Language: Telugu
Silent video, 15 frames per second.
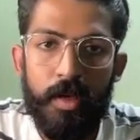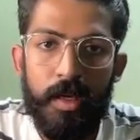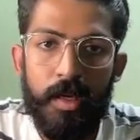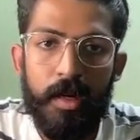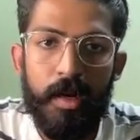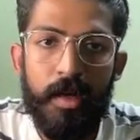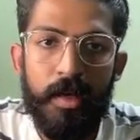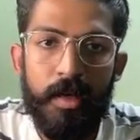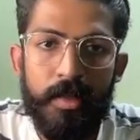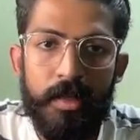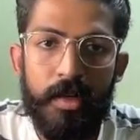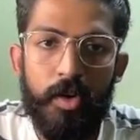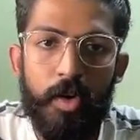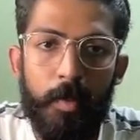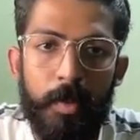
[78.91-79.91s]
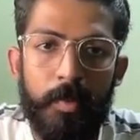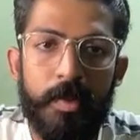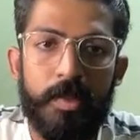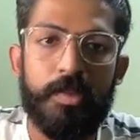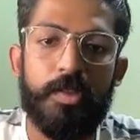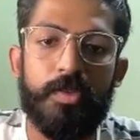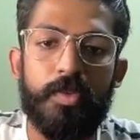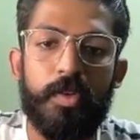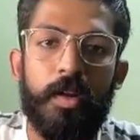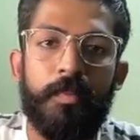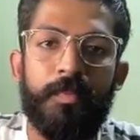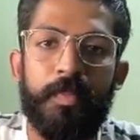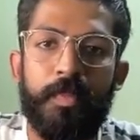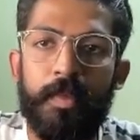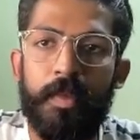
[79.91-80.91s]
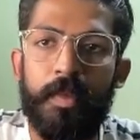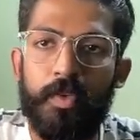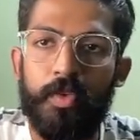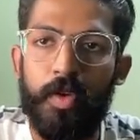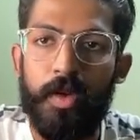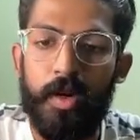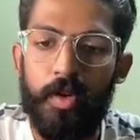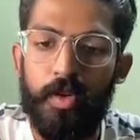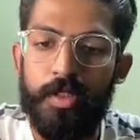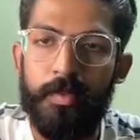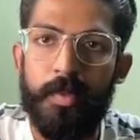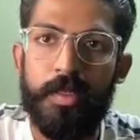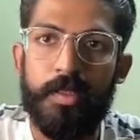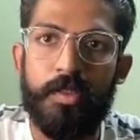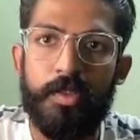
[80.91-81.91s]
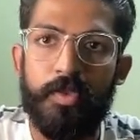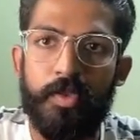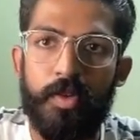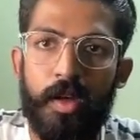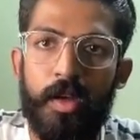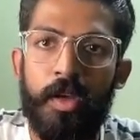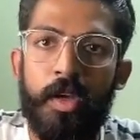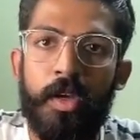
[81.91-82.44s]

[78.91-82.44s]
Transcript: ఇక్కడ దీన్ని కాపీ పేస్ట్ చేస్తున్నా సో ఇక్కడికి వచ్చి పేస్ట్ చేస్తున్నా